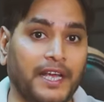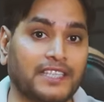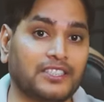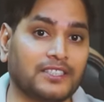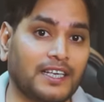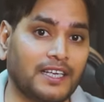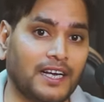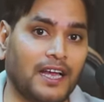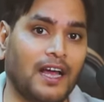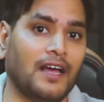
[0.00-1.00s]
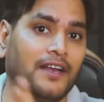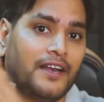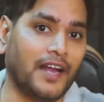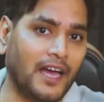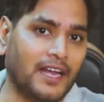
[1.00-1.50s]
पेज किसका दिखाया
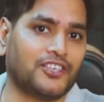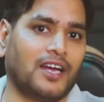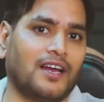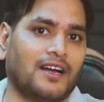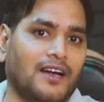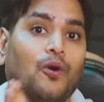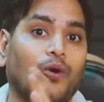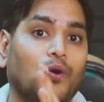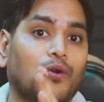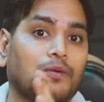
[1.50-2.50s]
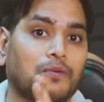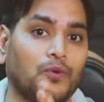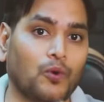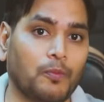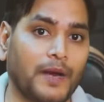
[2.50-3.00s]
नायला शैला का और
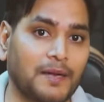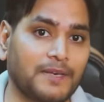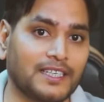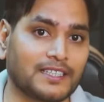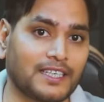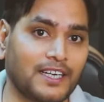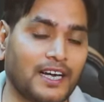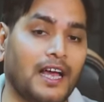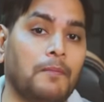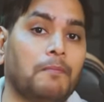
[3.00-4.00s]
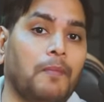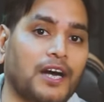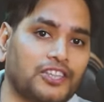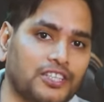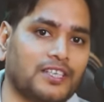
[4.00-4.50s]
ग्रुप एडमिन किसका दिखाया
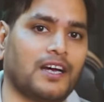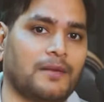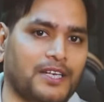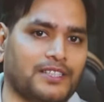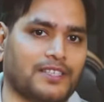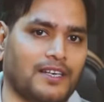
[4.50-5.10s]
भक्ति सागर पेज